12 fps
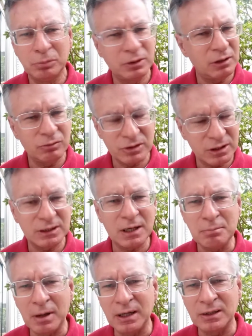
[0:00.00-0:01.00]
porque você
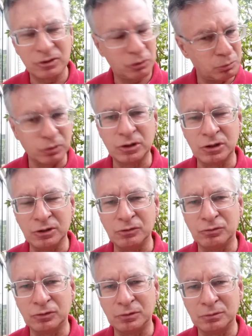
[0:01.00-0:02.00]
jamais deu
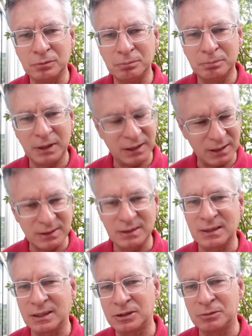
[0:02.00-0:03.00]
motivo para que
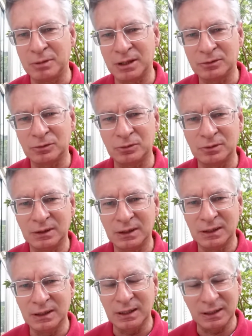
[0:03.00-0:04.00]
esse sentimento
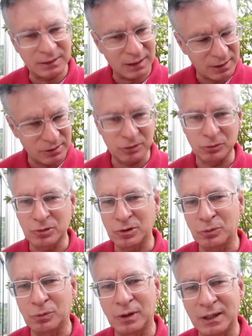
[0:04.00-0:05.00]
entrasse no
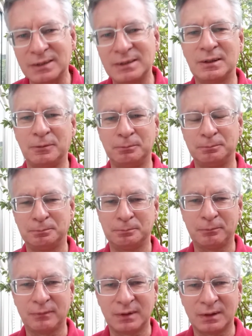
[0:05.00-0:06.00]
seu coração.
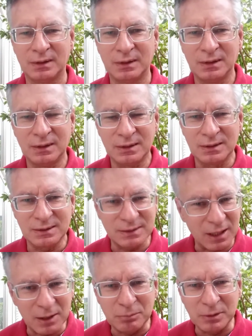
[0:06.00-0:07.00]

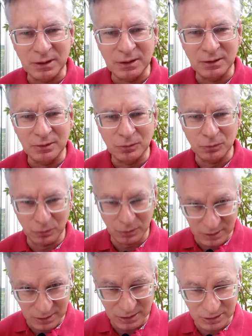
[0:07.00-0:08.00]
Sabe o
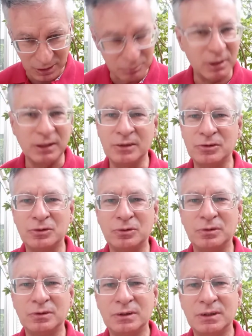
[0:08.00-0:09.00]
que se chama
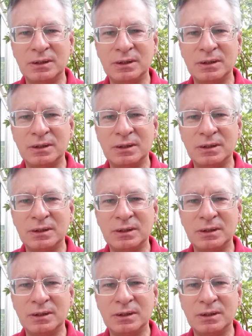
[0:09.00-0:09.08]
isso?